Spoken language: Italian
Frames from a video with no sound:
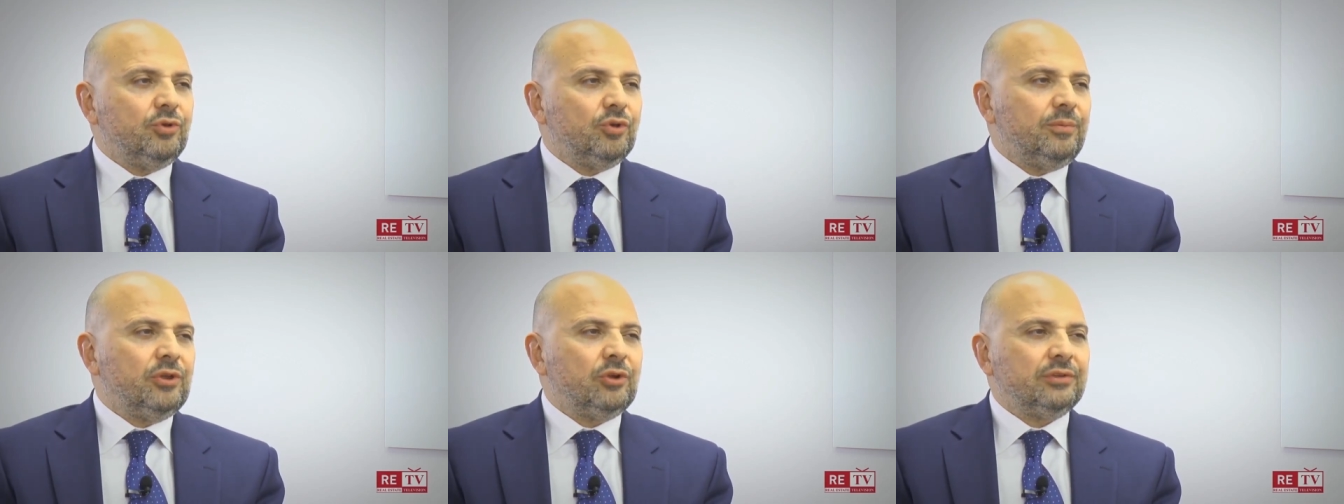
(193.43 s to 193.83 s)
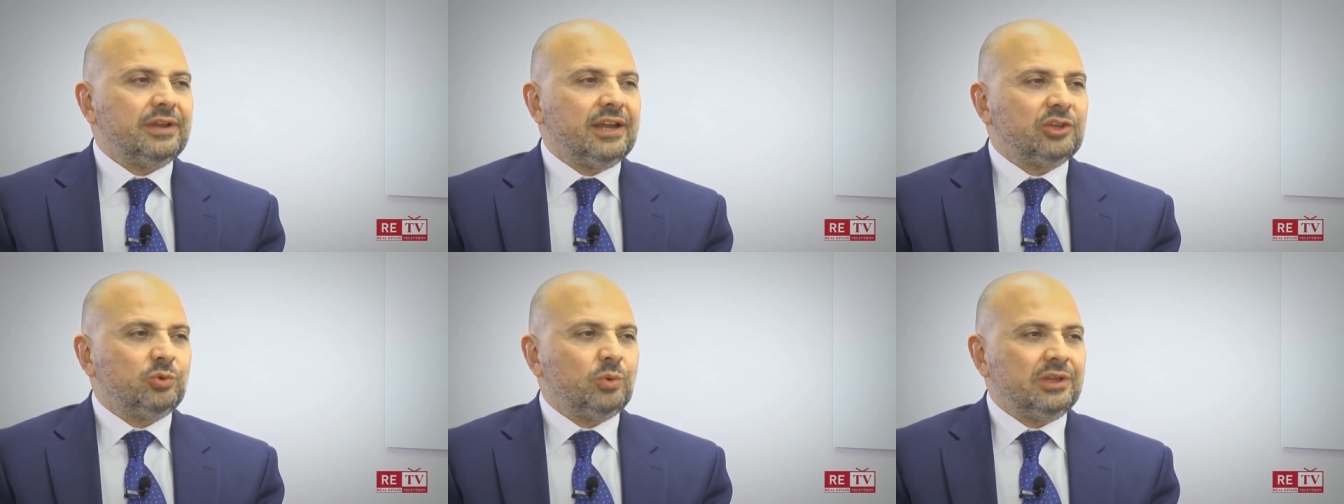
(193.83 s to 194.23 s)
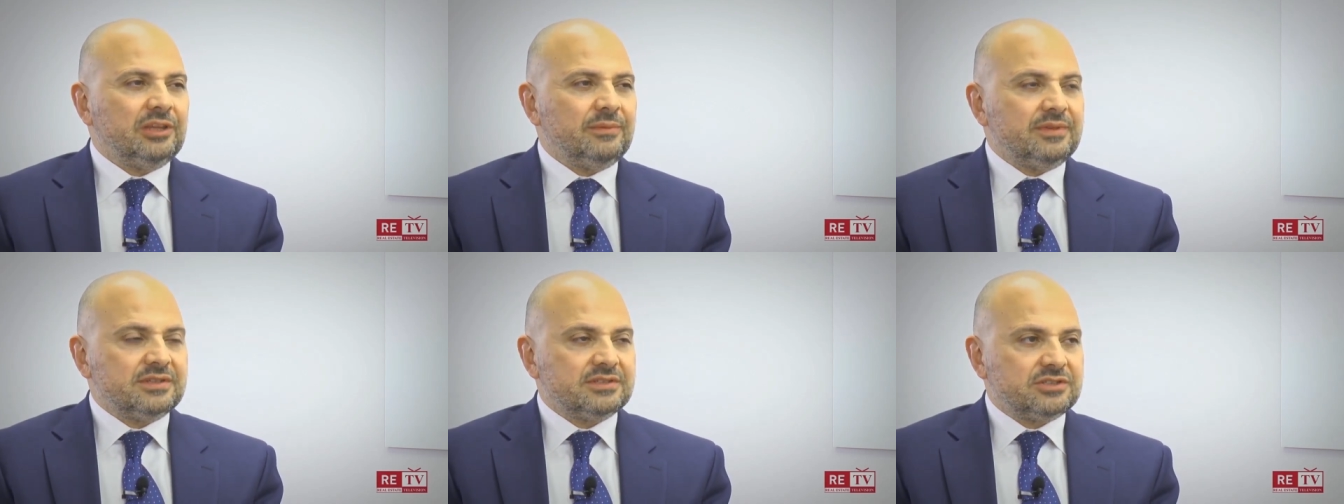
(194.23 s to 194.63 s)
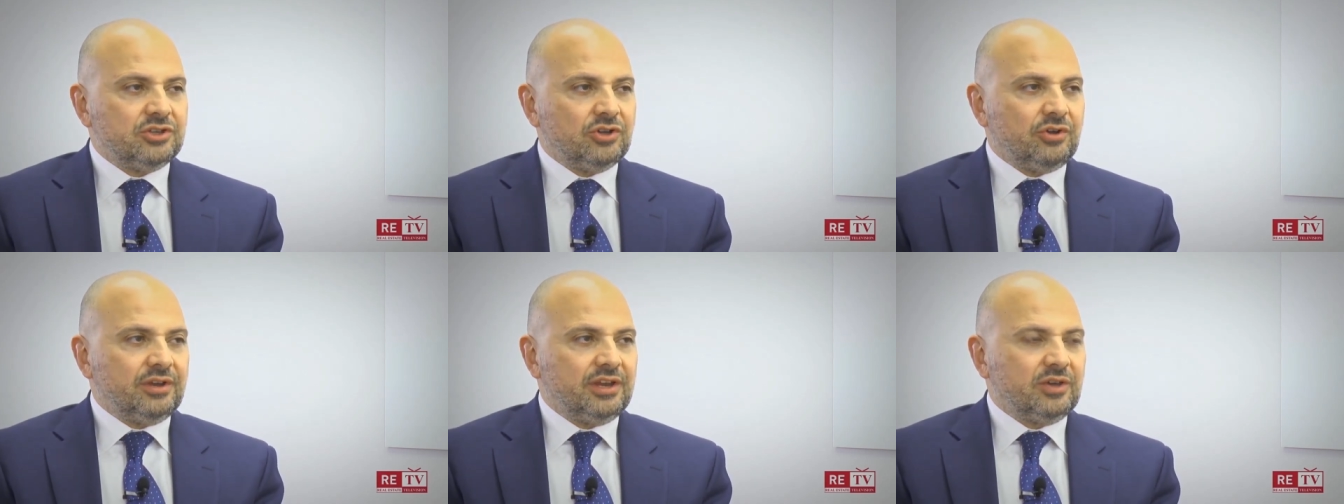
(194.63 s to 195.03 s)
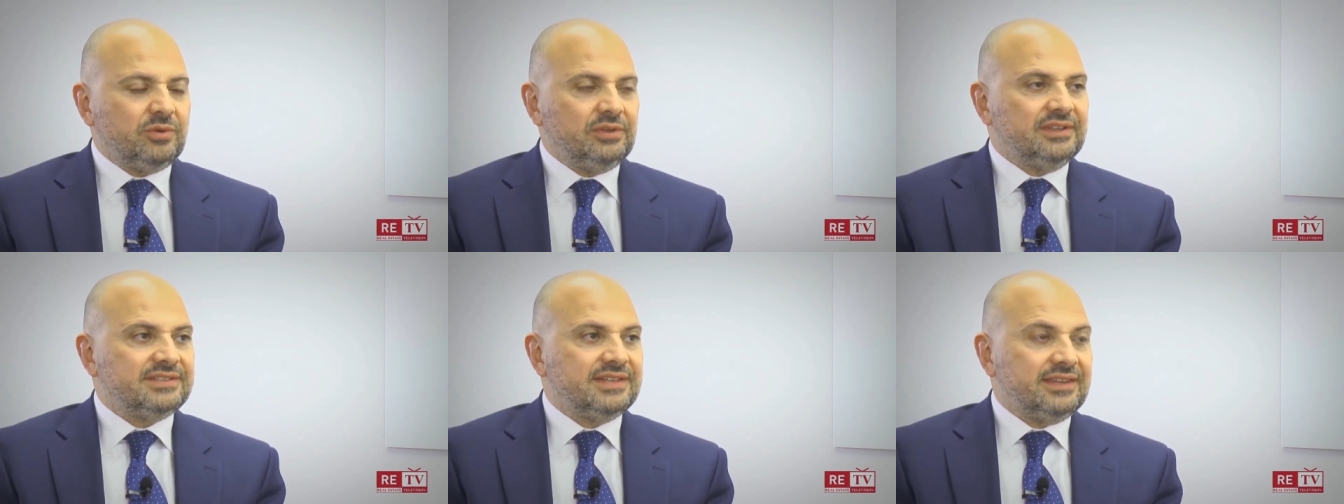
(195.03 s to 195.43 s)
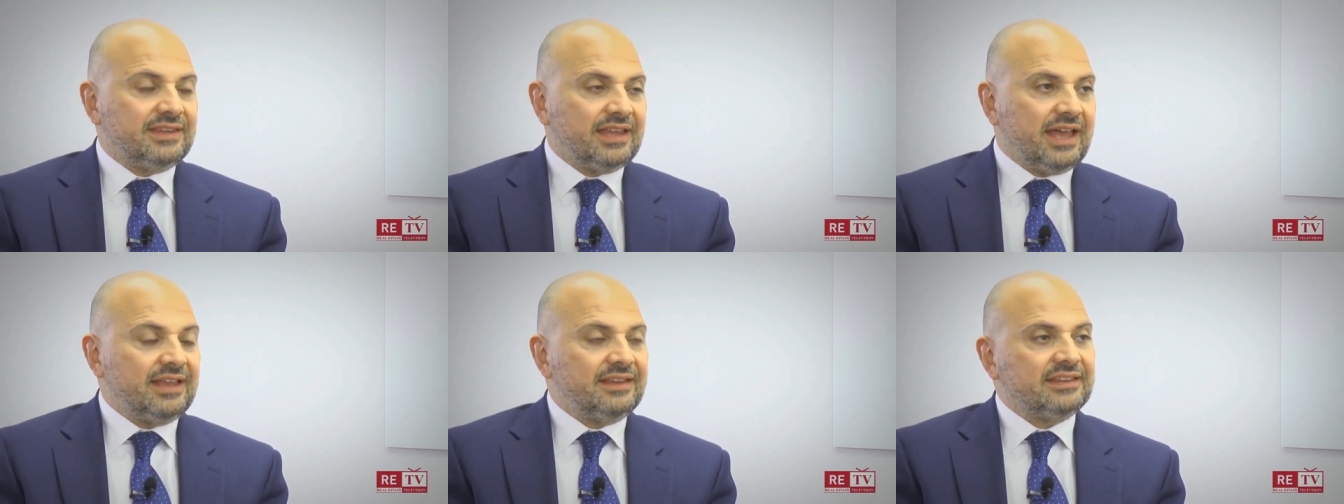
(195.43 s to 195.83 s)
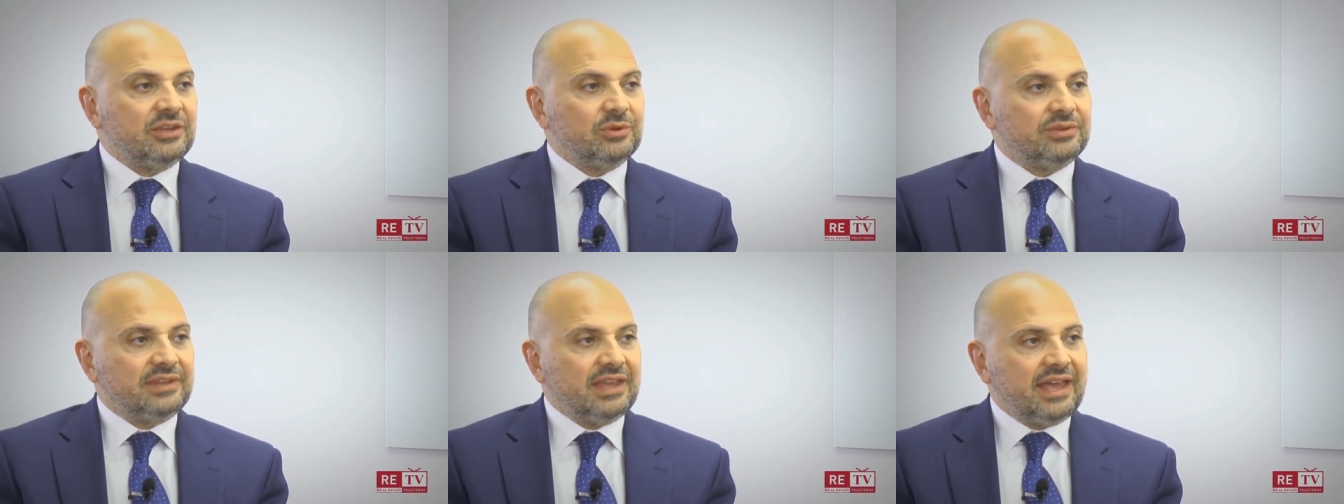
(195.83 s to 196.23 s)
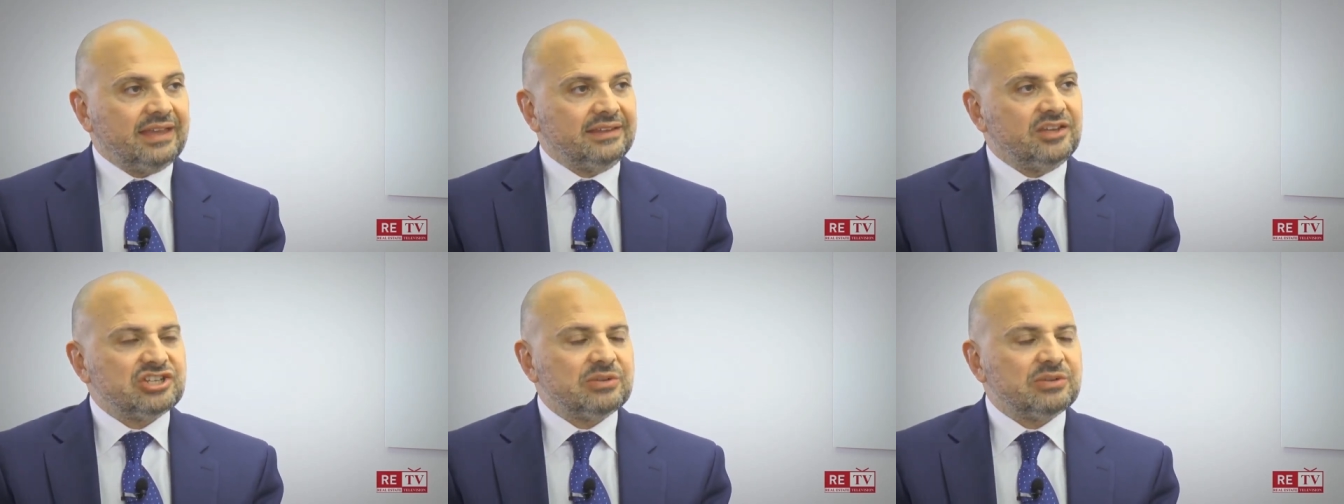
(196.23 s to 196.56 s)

più o meno della tua dimensione, quindi 70, 80,